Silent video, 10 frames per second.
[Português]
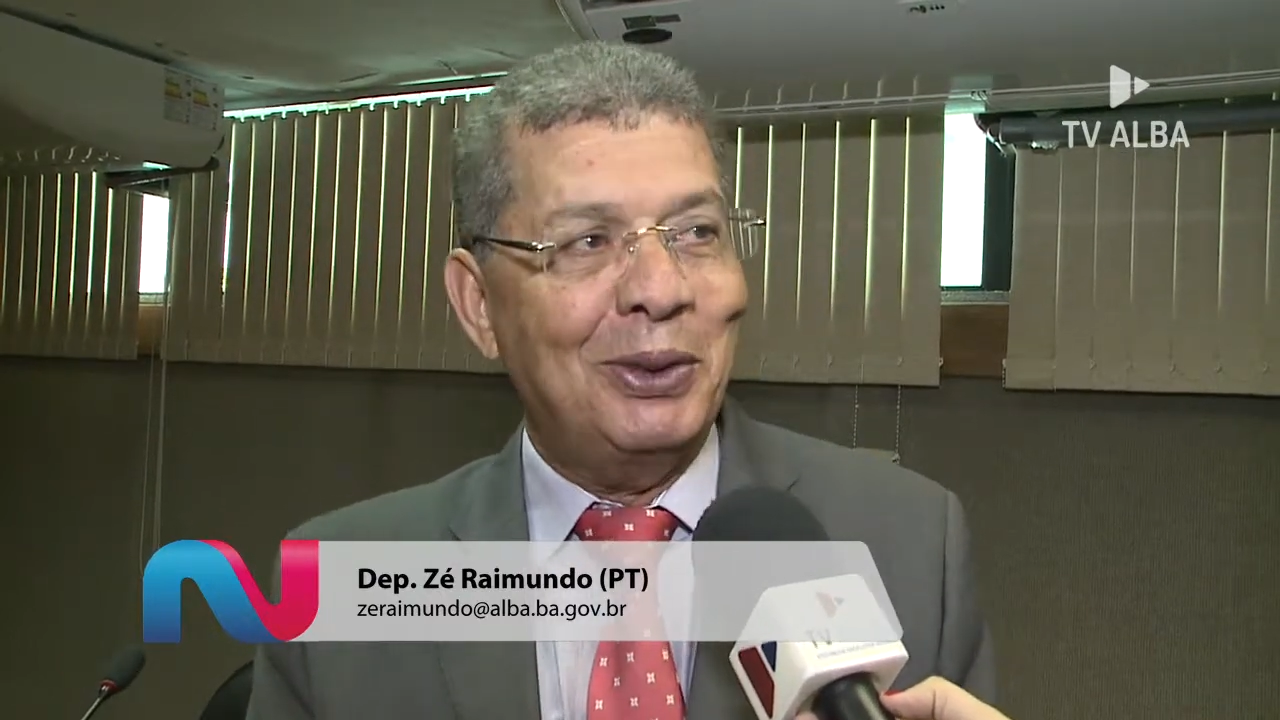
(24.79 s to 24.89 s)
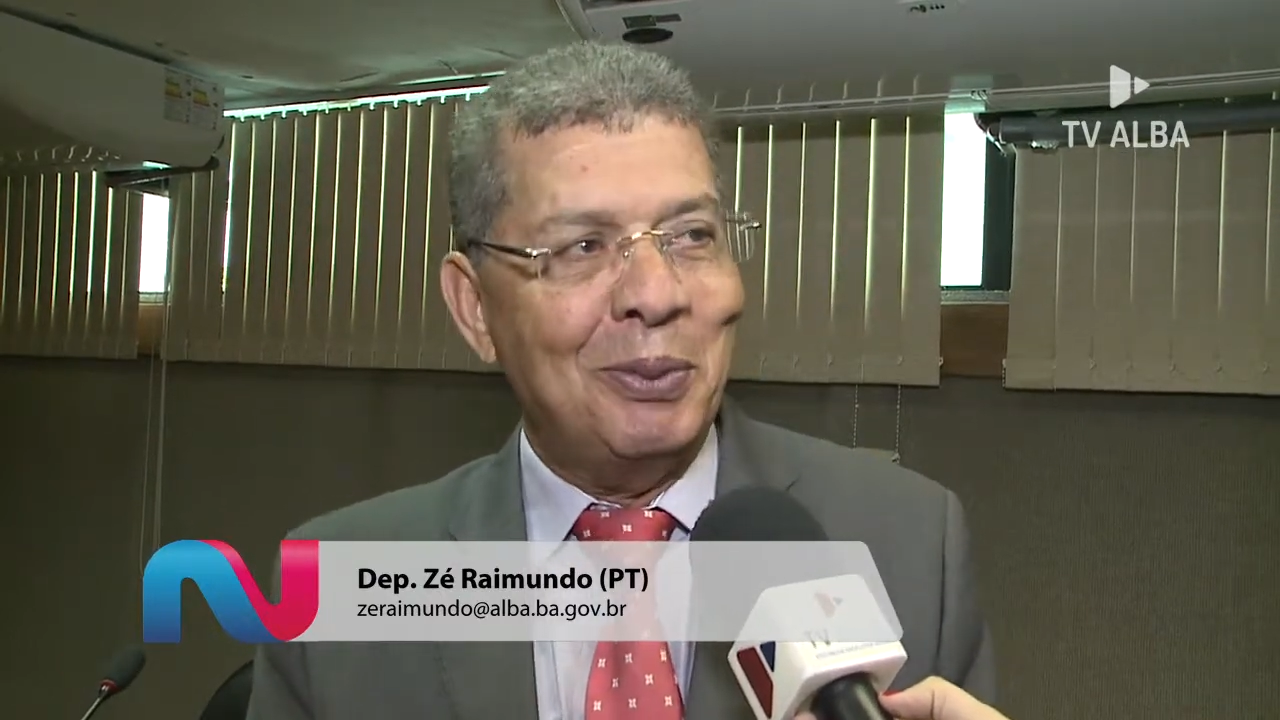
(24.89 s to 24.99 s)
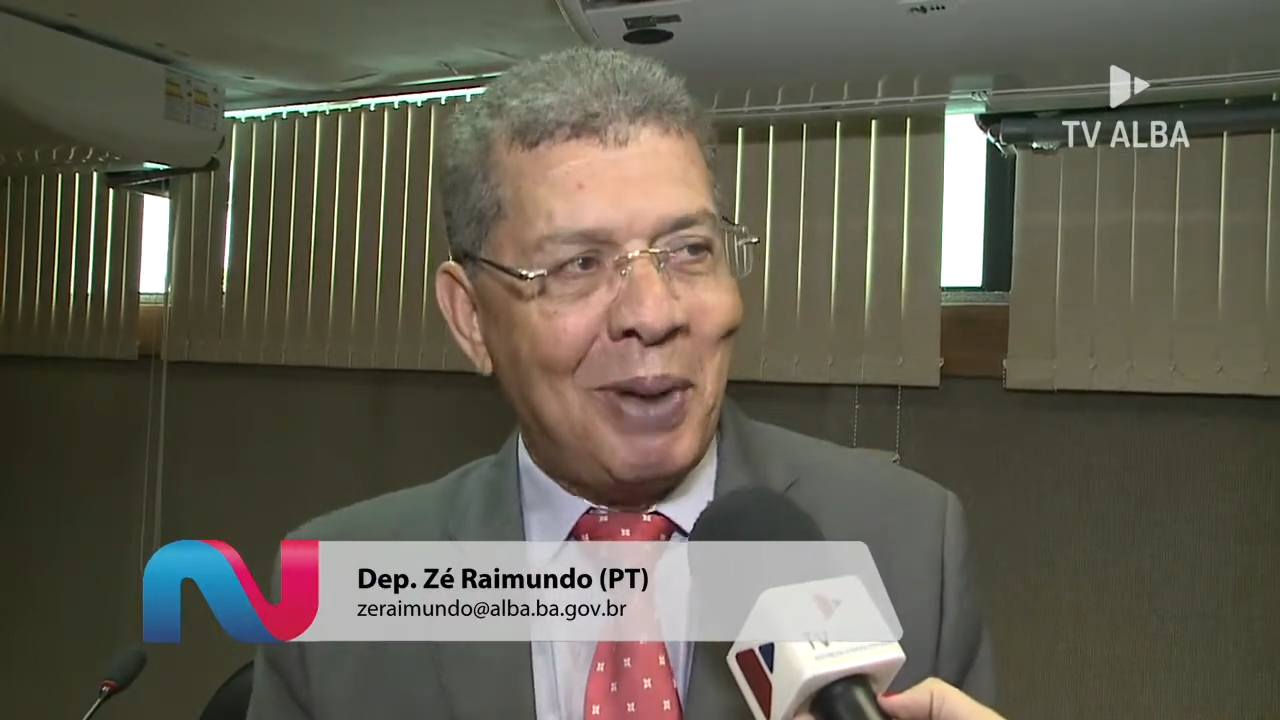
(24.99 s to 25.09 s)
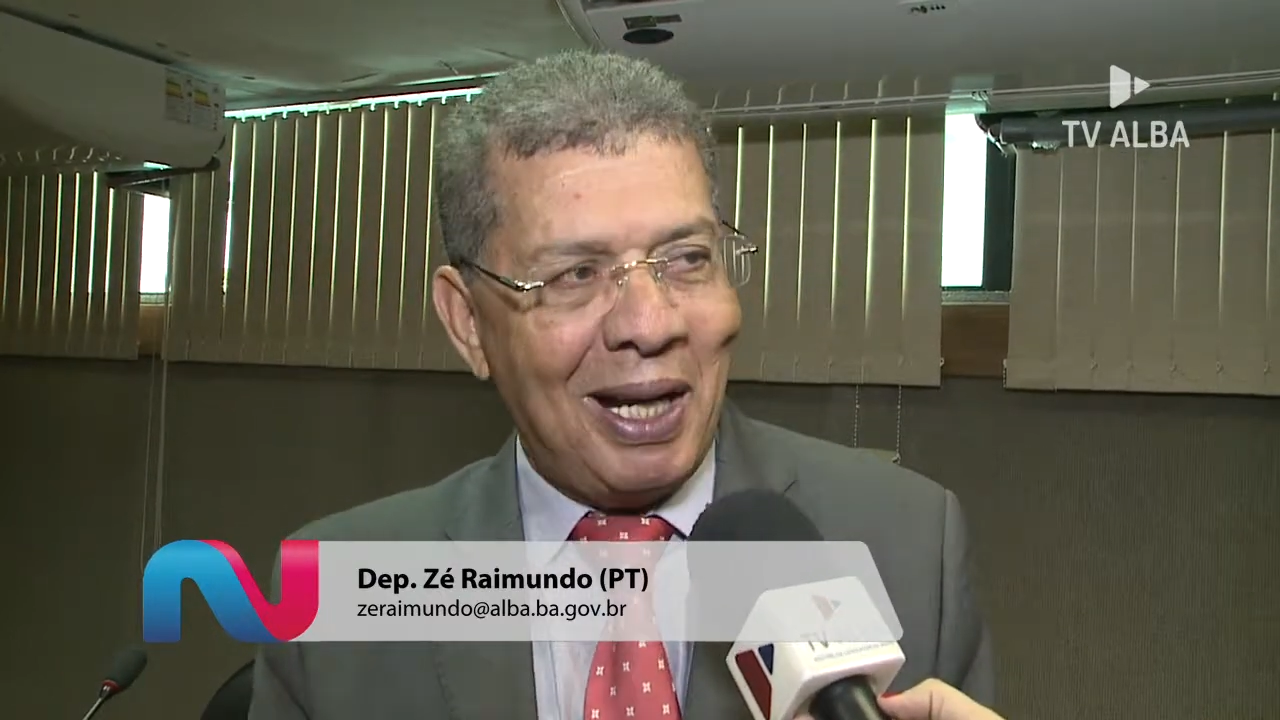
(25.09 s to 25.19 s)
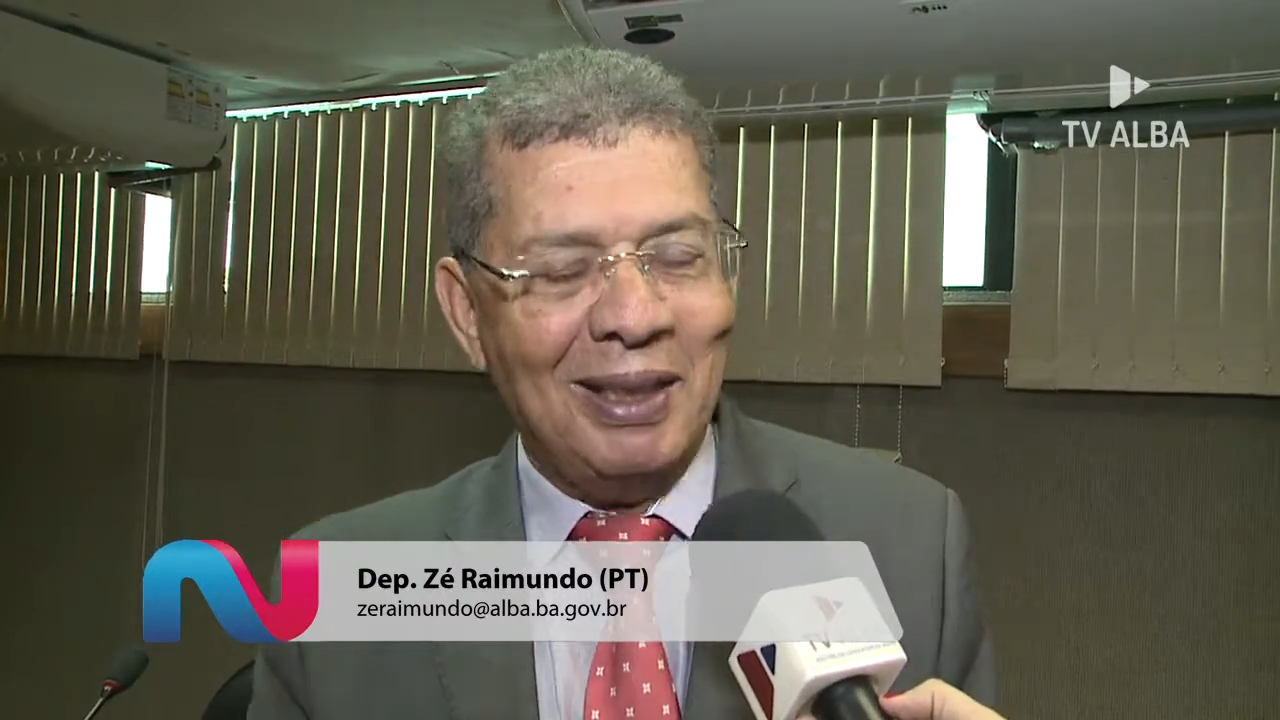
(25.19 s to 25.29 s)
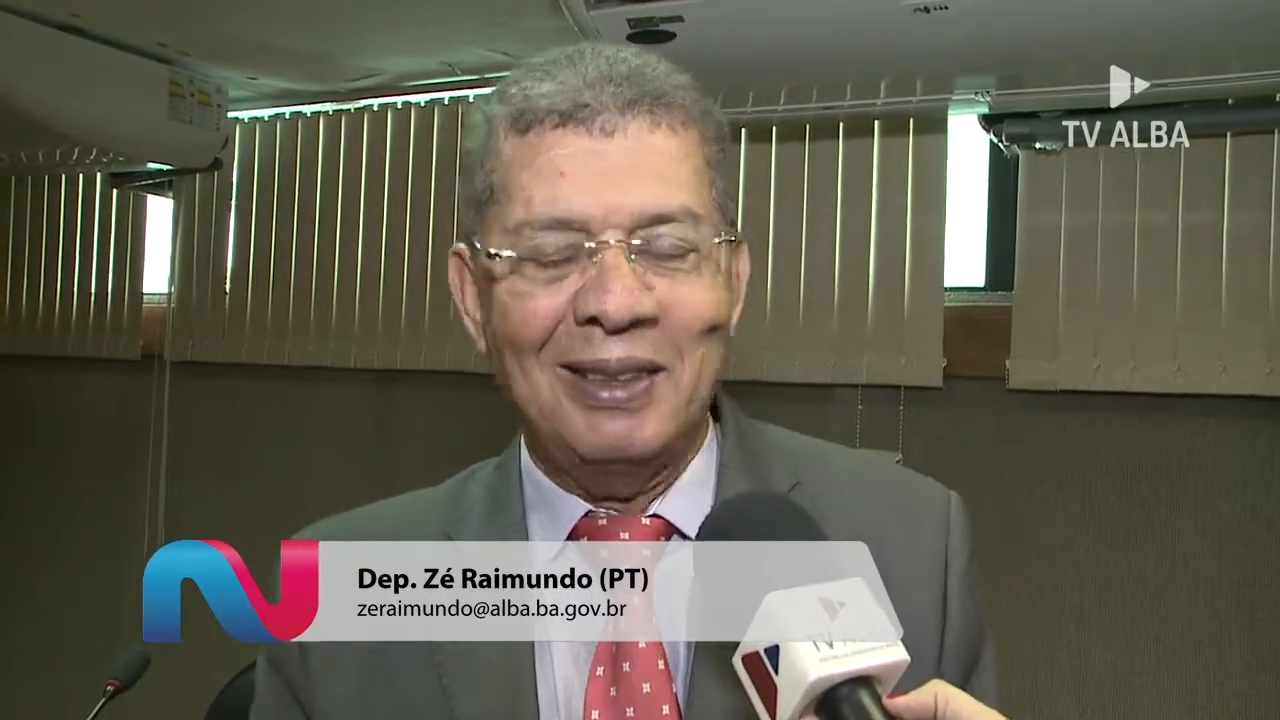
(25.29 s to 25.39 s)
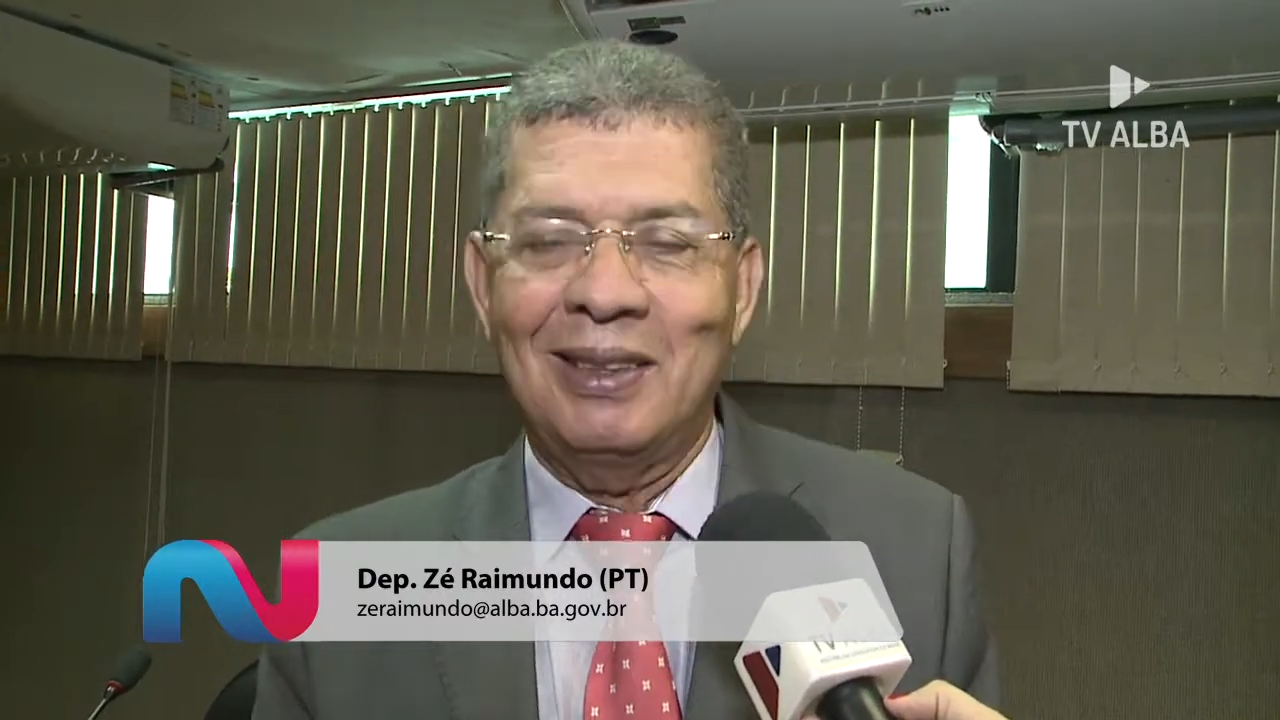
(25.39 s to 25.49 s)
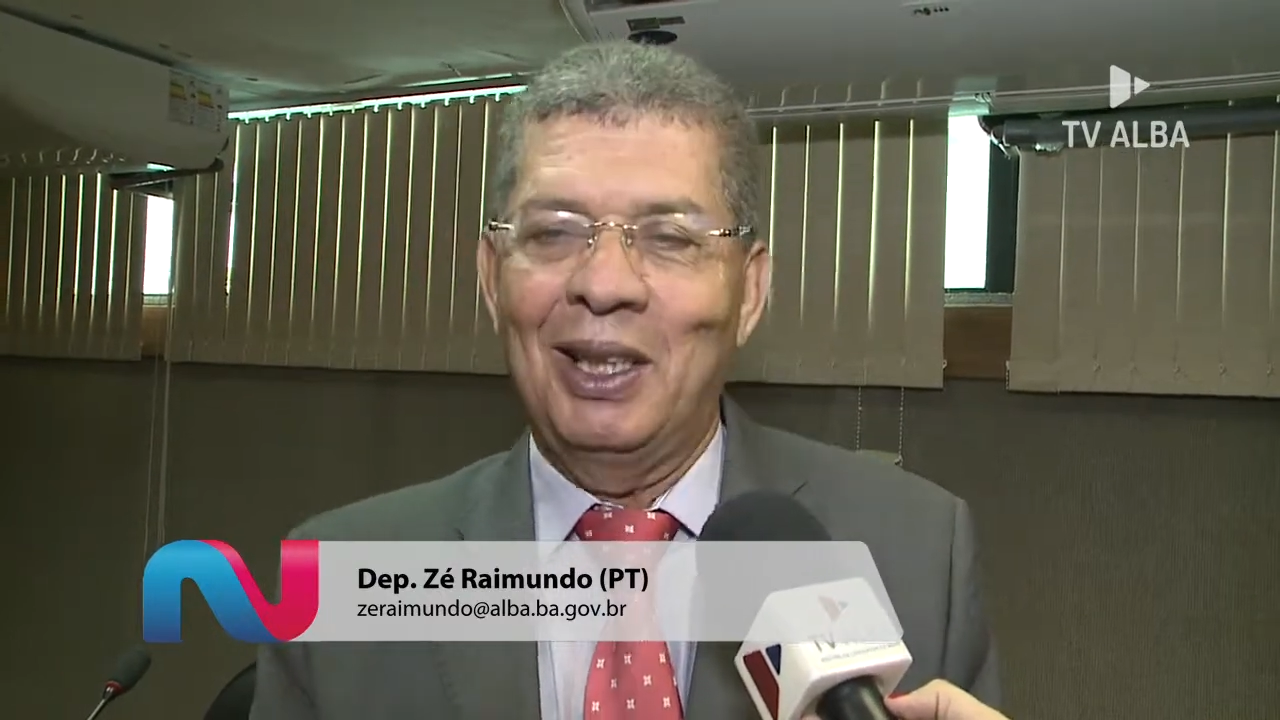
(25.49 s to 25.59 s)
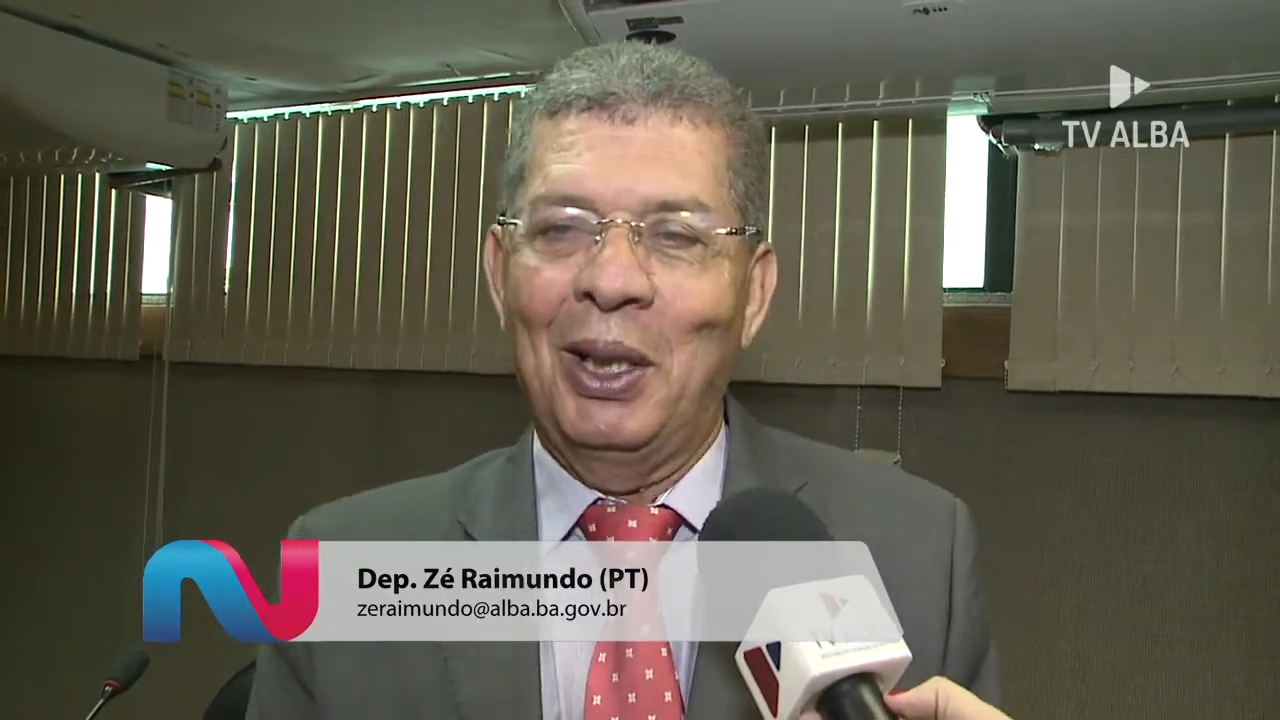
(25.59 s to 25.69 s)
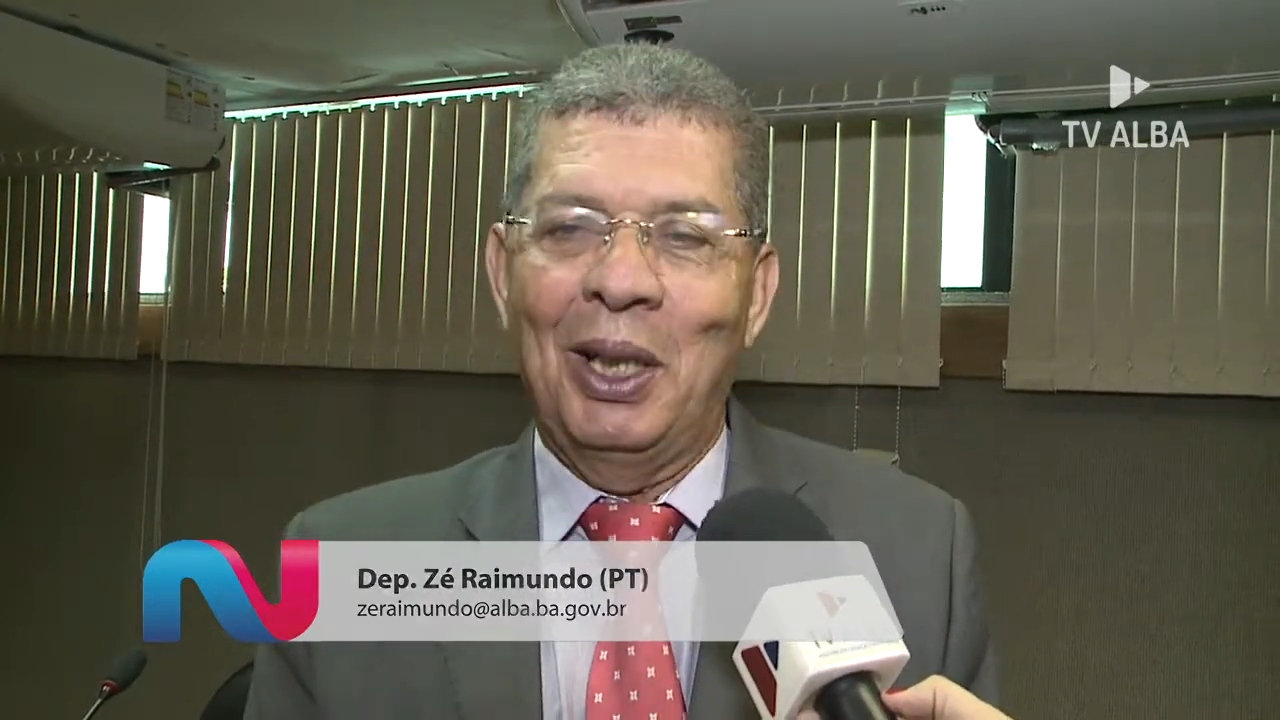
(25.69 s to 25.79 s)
demais